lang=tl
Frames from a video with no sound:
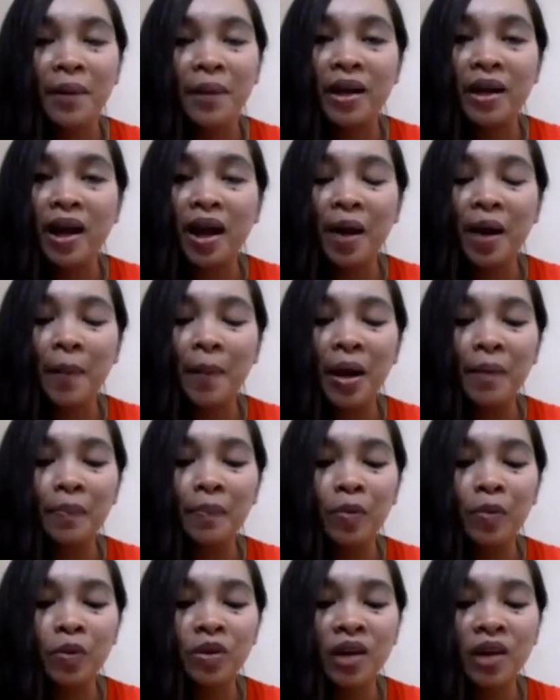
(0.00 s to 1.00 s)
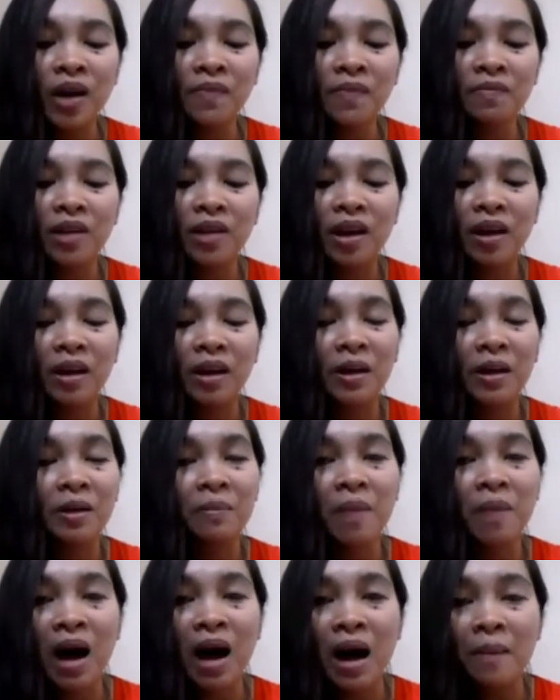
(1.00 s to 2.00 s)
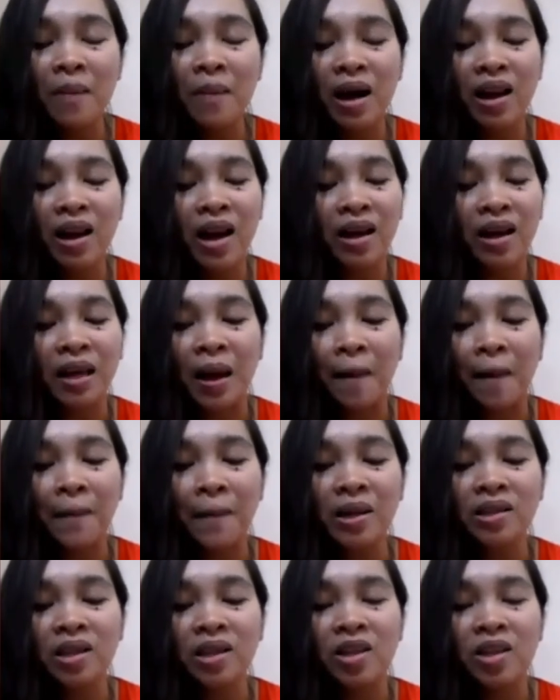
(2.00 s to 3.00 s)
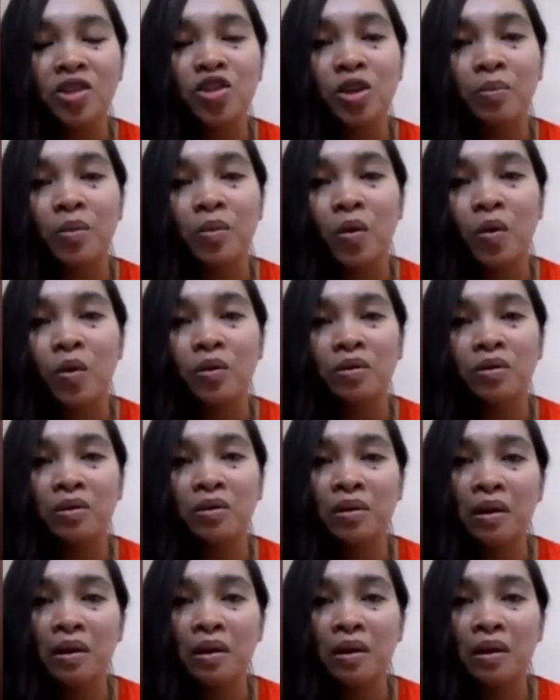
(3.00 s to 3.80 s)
Pinaka-importante, mahaba ang pasensya mo